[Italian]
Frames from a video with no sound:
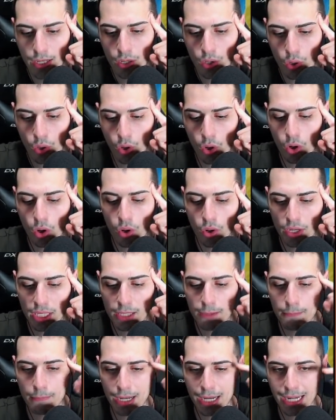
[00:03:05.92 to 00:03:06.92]
ho
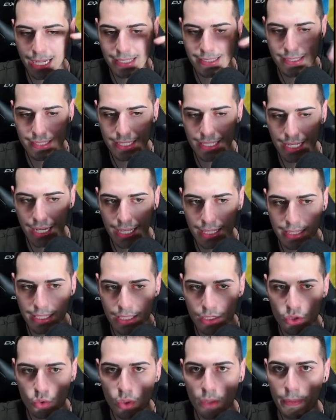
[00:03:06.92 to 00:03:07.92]

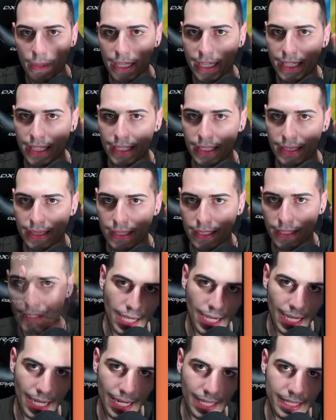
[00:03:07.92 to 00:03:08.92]
immagazzinati due pacchetti
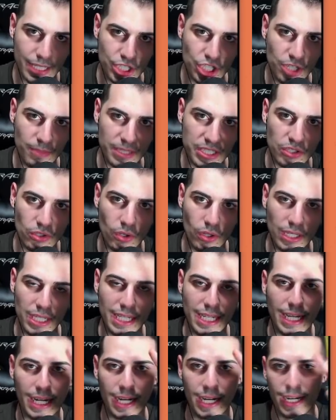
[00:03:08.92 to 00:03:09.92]
alla decima
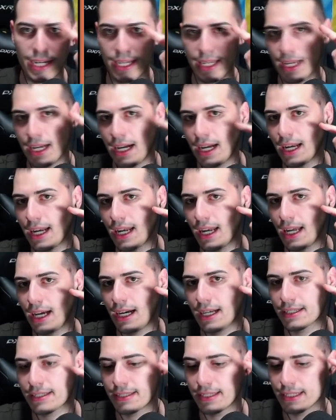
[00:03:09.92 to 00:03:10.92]
soglia e
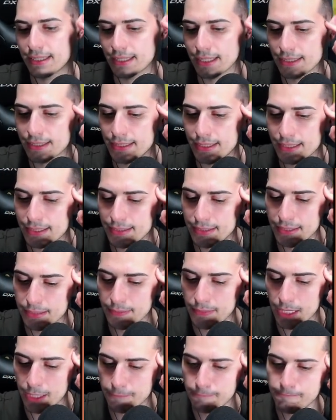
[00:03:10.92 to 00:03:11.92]
alla
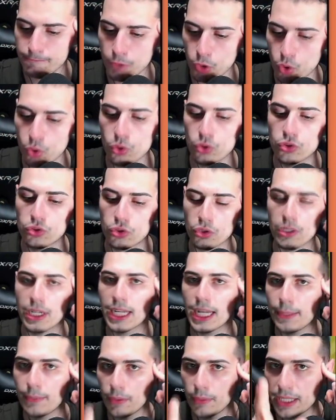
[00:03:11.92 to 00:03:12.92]
settantesima. Lo
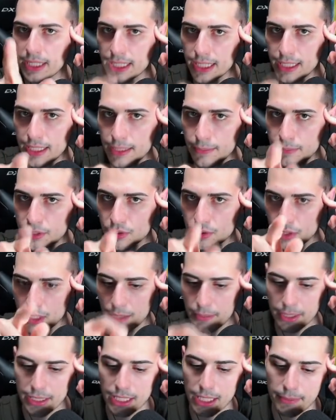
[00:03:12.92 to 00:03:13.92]
controlleremo perché lì bisognerà
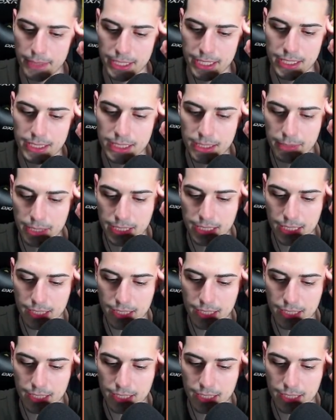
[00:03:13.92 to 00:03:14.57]
prendere i pacchetti per andare